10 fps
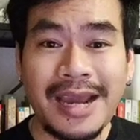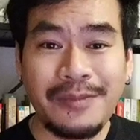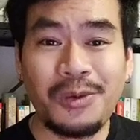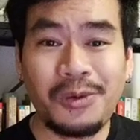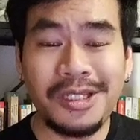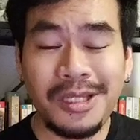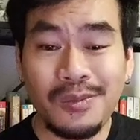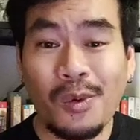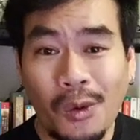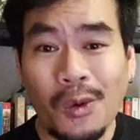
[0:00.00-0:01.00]
การเป็นคน
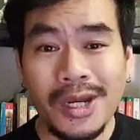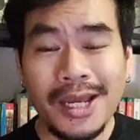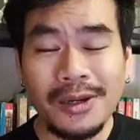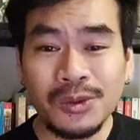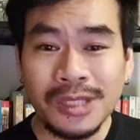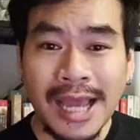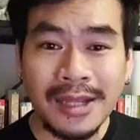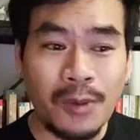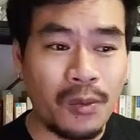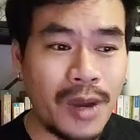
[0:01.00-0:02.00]
ขี้โมโห เนี่ยหลวง
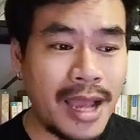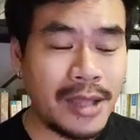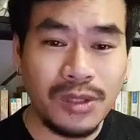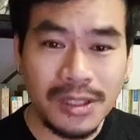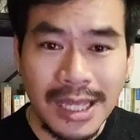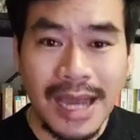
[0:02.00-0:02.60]
ตาบอกว่าอายุ